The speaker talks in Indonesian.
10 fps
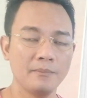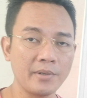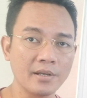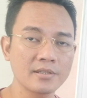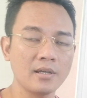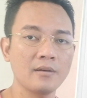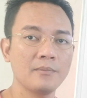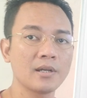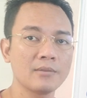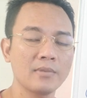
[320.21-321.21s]
periksa
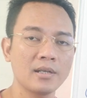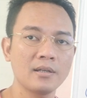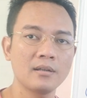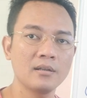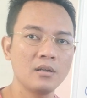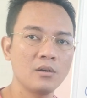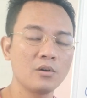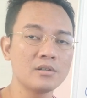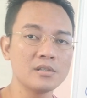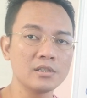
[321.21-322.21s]
bagaimana
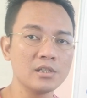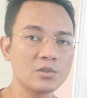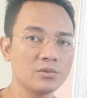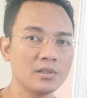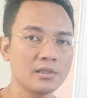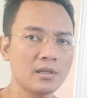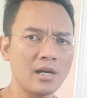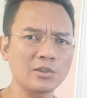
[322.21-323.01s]
kondisi insulinnya.